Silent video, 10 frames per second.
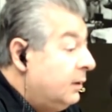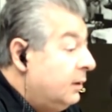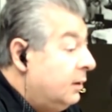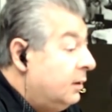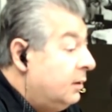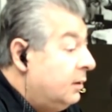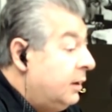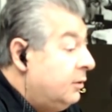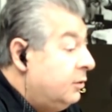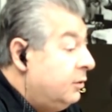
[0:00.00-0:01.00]
а,
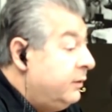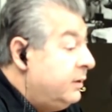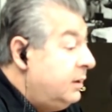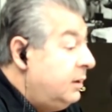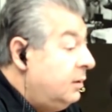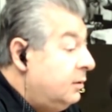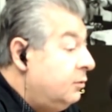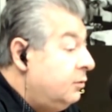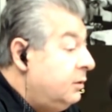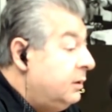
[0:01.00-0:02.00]
Радио NVC,
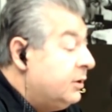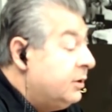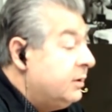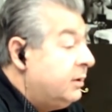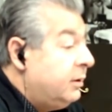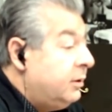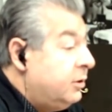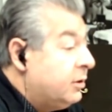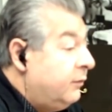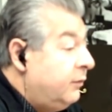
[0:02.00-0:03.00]
ну и наша
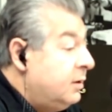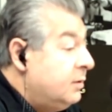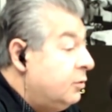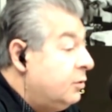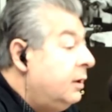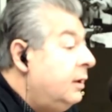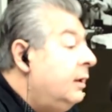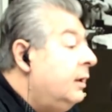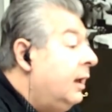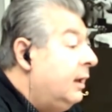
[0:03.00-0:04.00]
страничка Facebook,
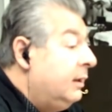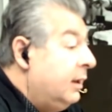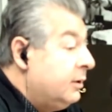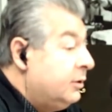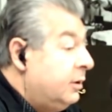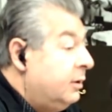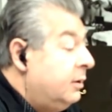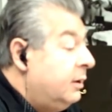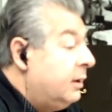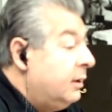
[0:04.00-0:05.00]
также
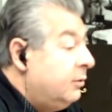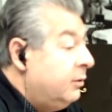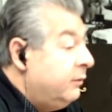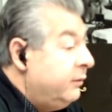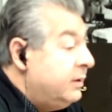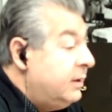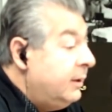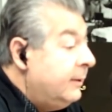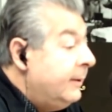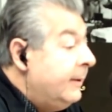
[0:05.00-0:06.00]
Радио
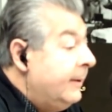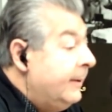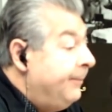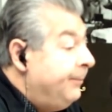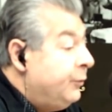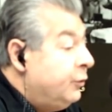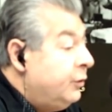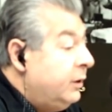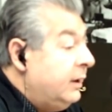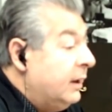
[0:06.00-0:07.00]
NVC. Ну
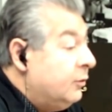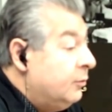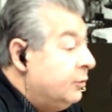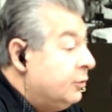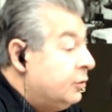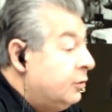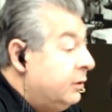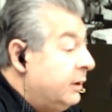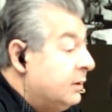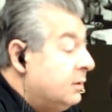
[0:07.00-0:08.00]
и я думаю, что
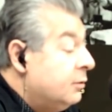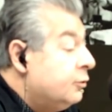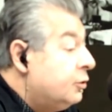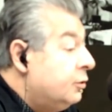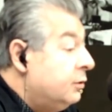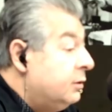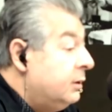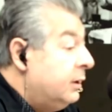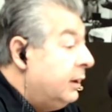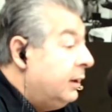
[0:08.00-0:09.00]
нас слушают
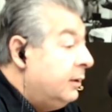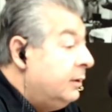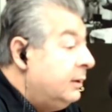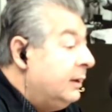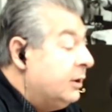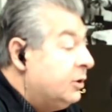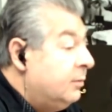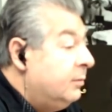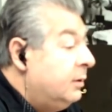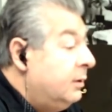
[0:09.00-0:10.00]
на
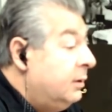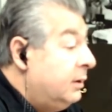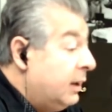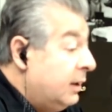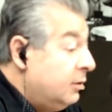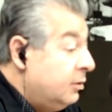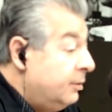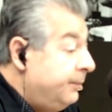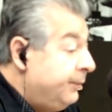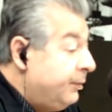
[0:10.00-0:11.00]
нашем
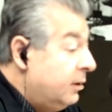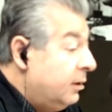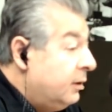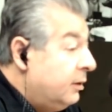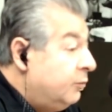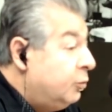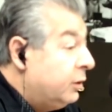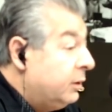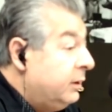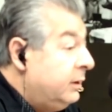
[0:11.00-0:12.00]
радио э, в
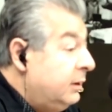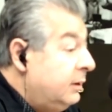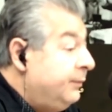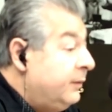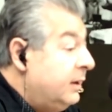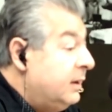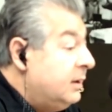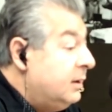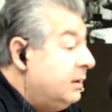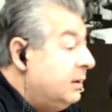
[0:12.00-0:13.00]
Портленде
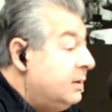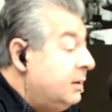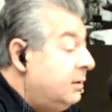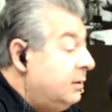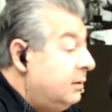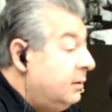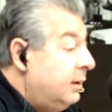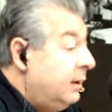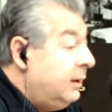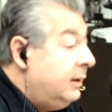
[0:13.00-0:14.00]
1010
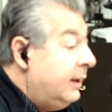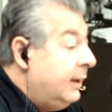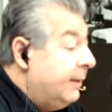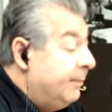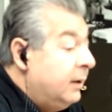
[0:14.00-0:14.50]
АМ.